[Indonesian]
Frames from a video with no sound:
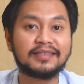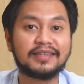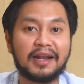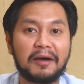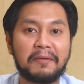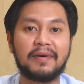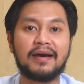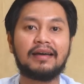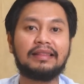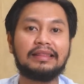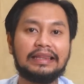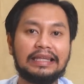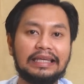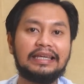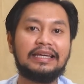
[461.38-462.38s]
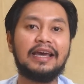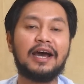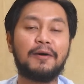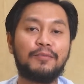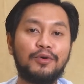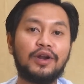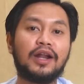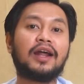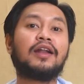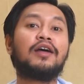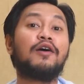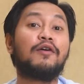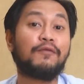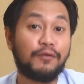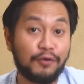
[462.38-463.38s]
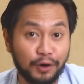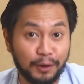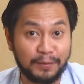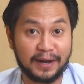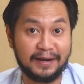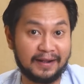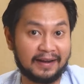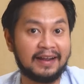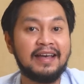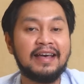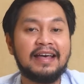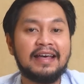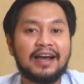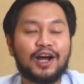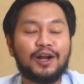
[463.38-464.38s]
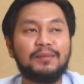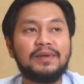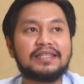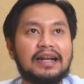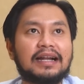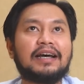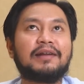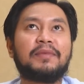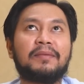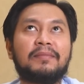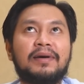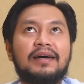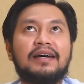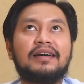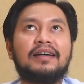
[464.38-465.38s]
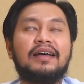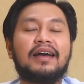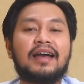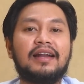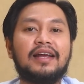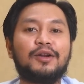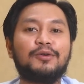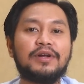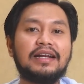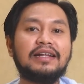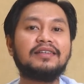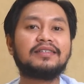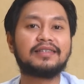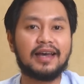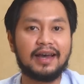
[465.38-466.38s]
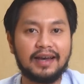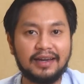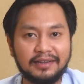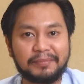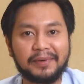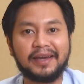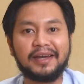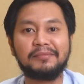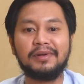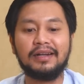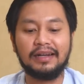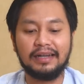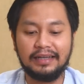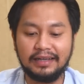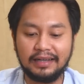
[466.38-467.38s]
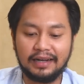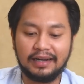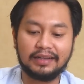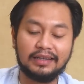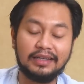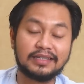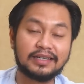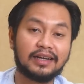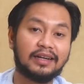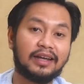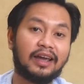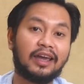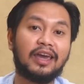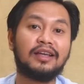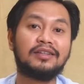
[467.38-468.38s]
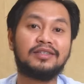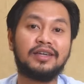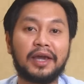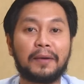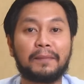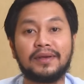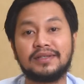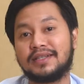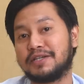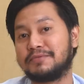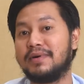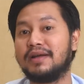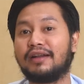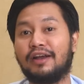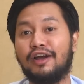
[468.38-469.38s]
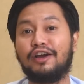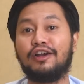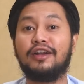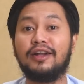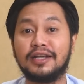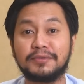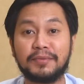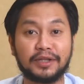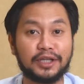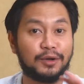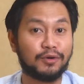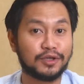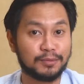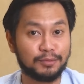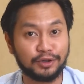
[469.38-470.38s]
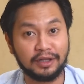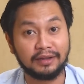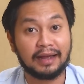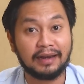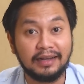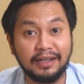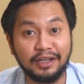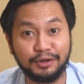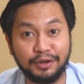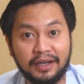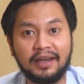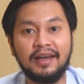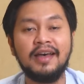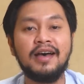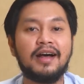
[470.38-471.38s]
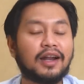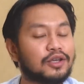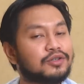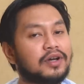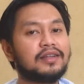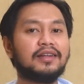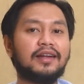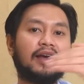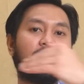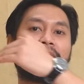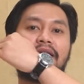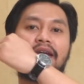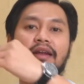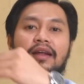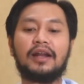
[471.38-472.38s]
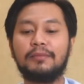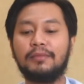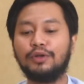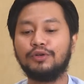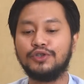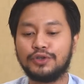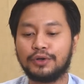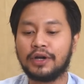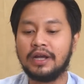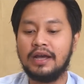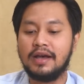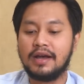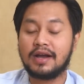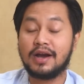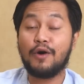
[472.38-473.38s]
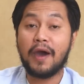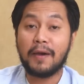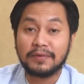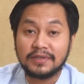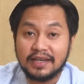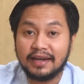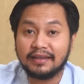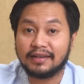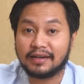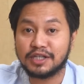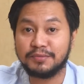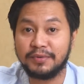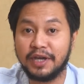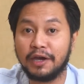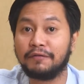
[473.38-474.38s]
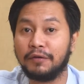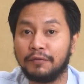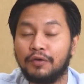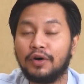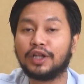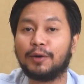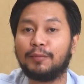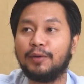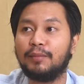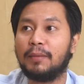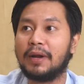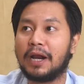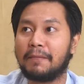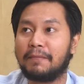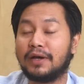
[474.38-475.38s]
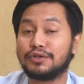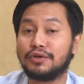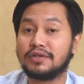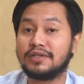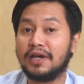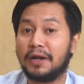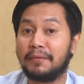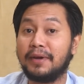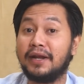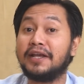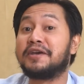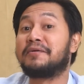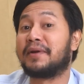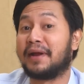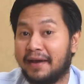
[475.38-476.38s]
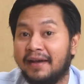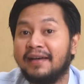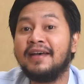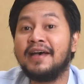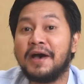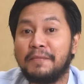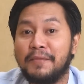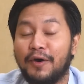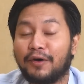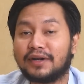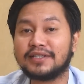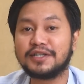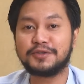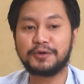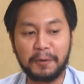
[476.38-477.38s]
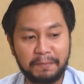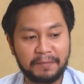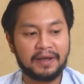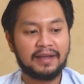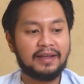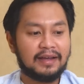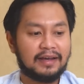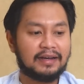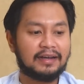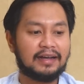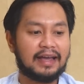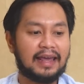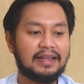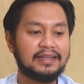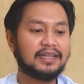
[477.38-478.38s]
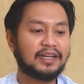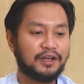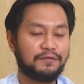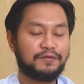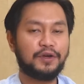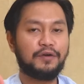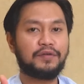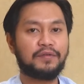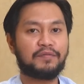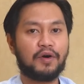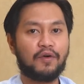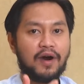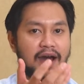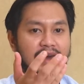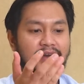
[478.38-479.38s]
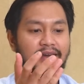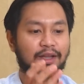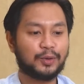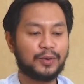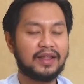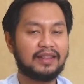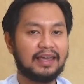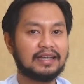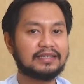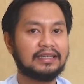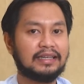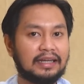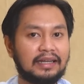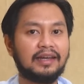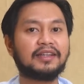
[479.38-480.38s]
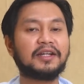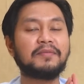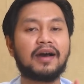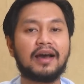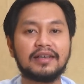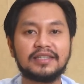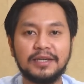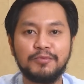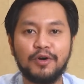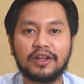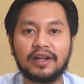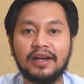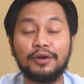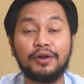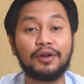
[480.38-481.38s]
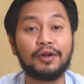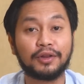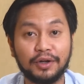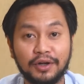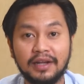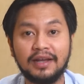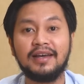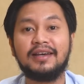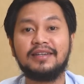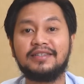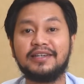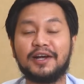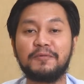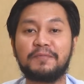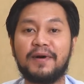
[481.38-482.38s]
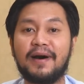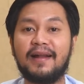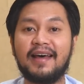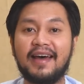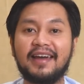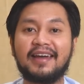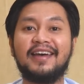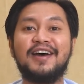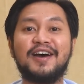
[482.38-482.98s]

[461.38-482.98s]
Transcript: selama 3 bulan full, brother. Kalau misalkan memang kalian udah decide pengen beli, ngelihat desainnya yang kece, kapasitas baterai yang gede seperti yang gue sebutin tadi gitu ya, langsung aja deh mendingan kalian meluncur ke website resminya Vivo ataupun beberapa sosial medianya mereka. Bayok rasa cukup, uh, edisi review Vivo Y20s ini. Terima kasih buat kalian yang udah nonton. Jangan lupa like,